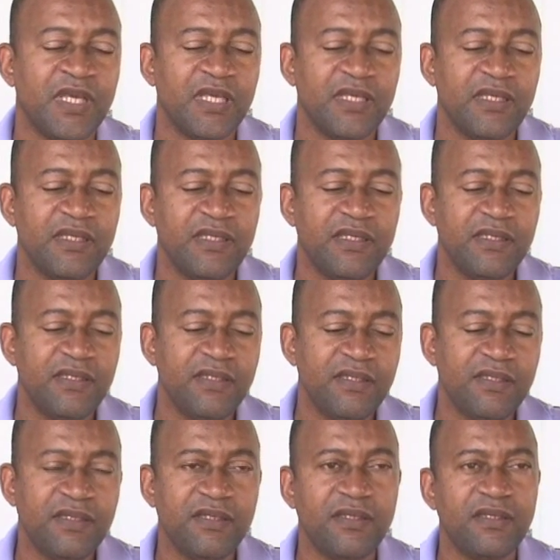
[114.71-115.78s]

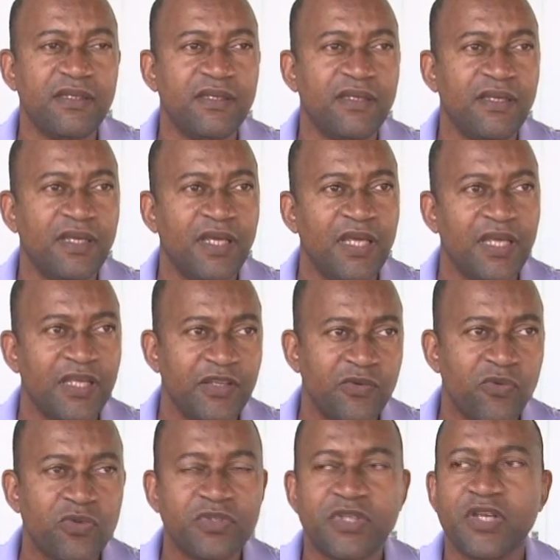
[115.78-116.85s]
e
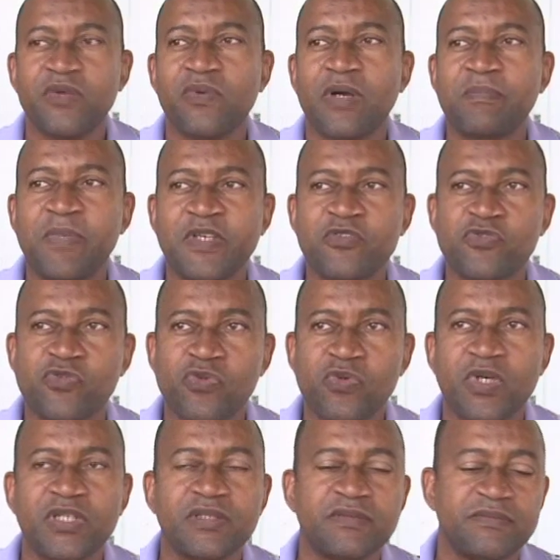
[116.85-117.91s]
encontrei uma
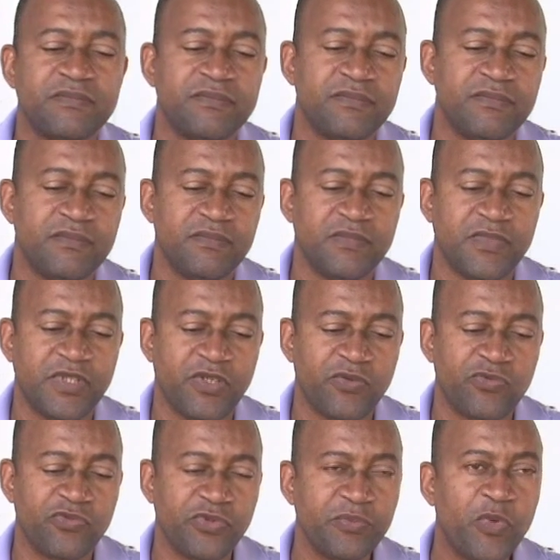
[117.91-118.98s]
pessoa que eu
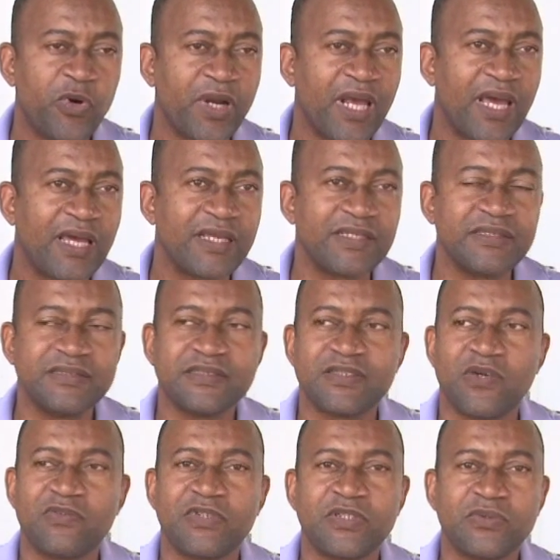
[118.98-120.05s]
fui morar em
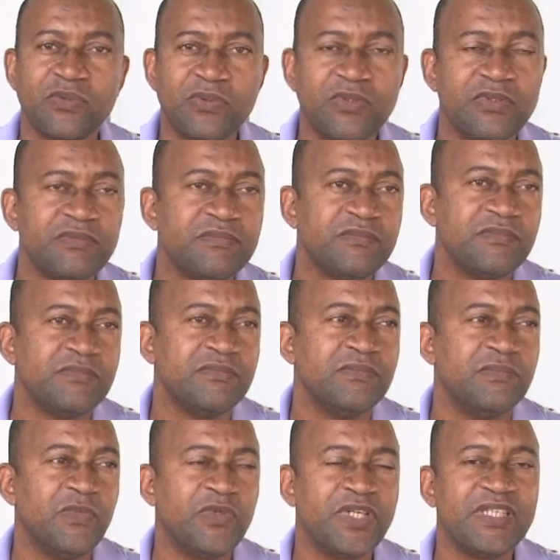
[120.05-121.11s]
Salvador,
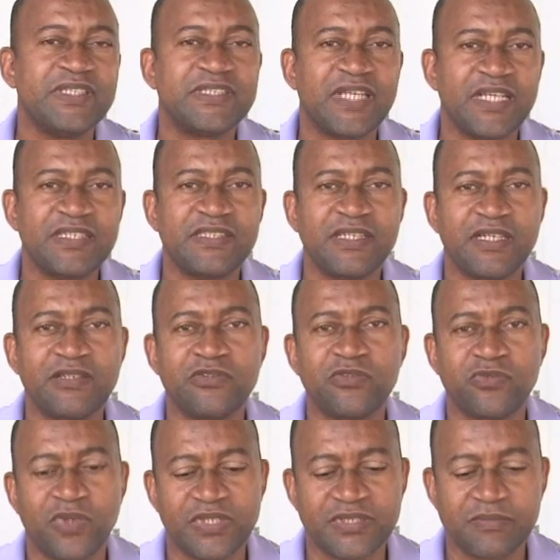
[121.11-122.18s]
morei sete anos
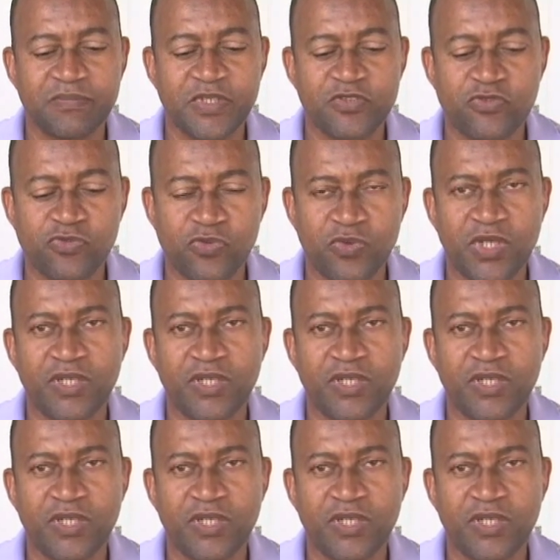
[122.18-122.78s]
com essa pessoa,